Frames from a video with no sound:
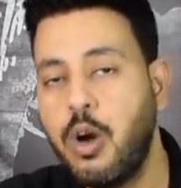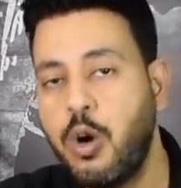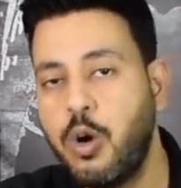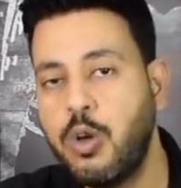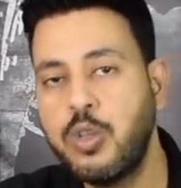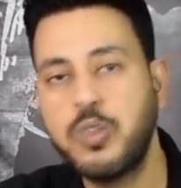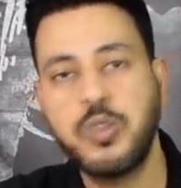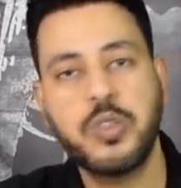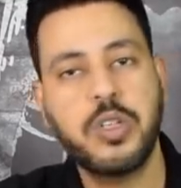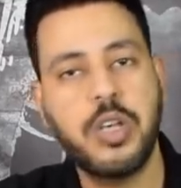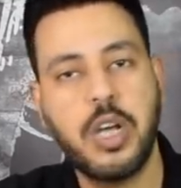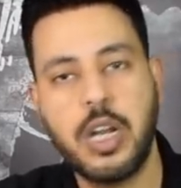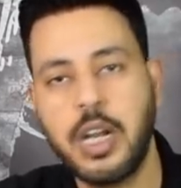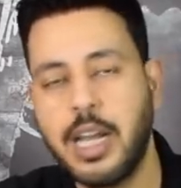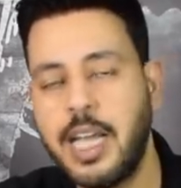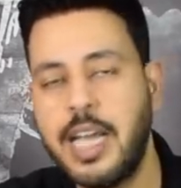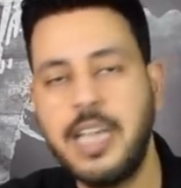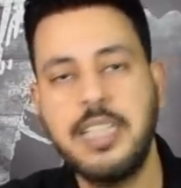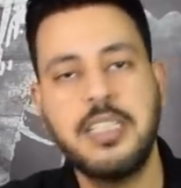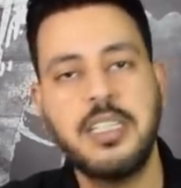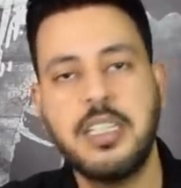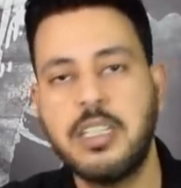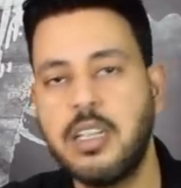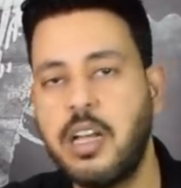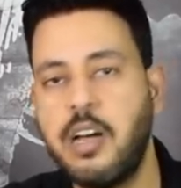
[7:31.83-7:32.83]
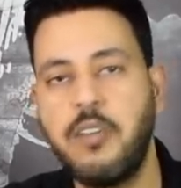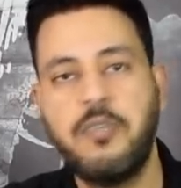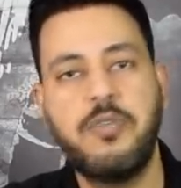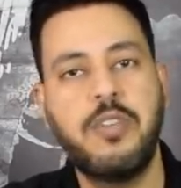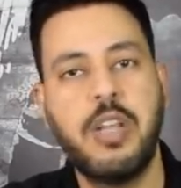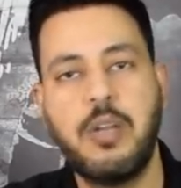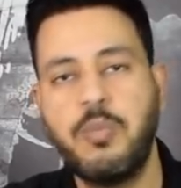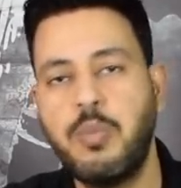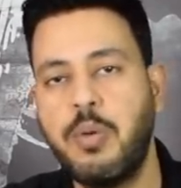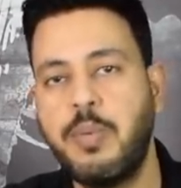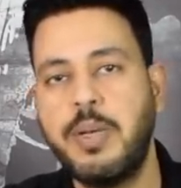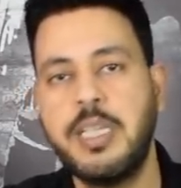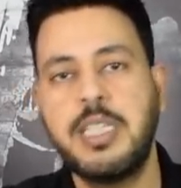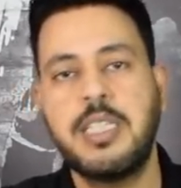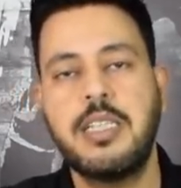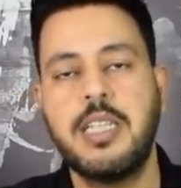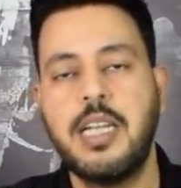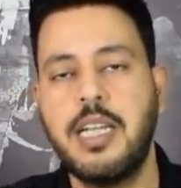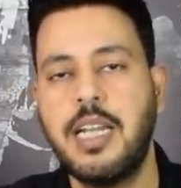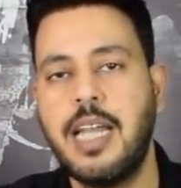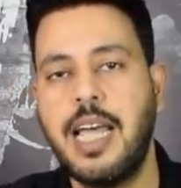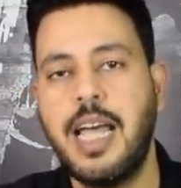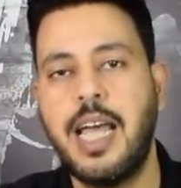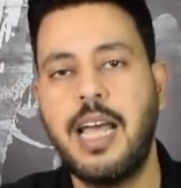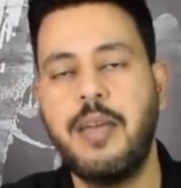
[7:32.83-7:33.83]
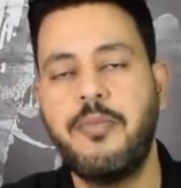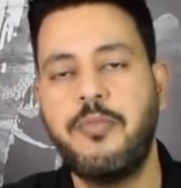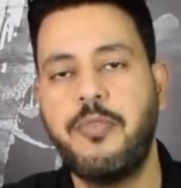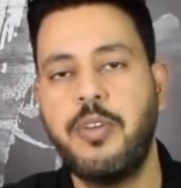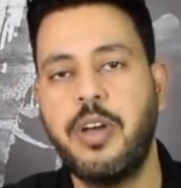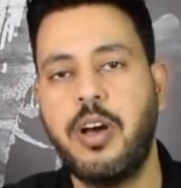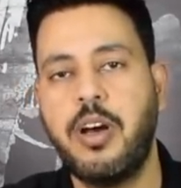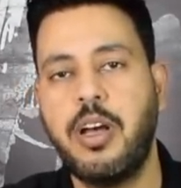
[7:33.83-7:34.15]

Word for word: اوسكار جائزه افضل ممثل لاعب في